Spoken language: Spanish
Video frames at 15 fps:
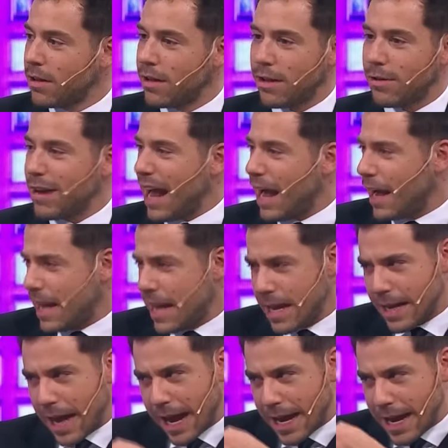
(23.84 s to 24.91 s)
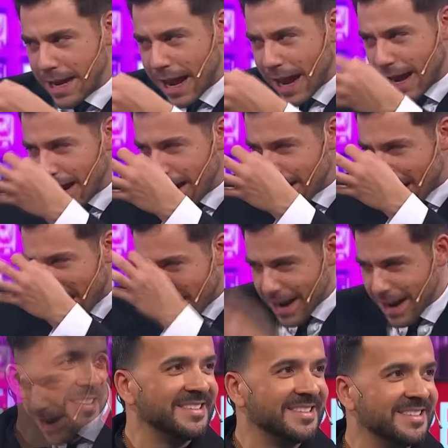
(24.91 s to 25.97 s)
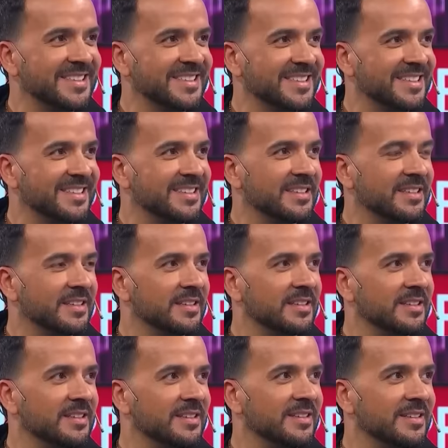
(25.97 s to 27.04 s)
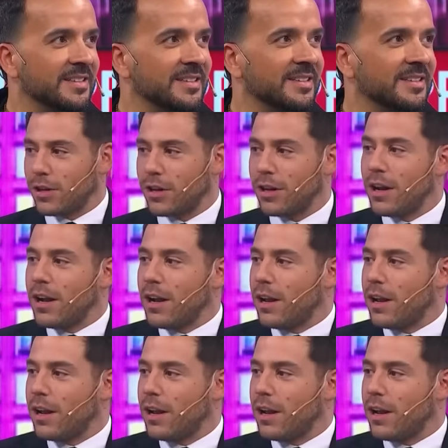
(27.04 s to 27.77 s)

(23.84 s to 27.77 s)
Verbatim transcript: Era una gringa, gringa, gringa, gringa, gringa de Washington.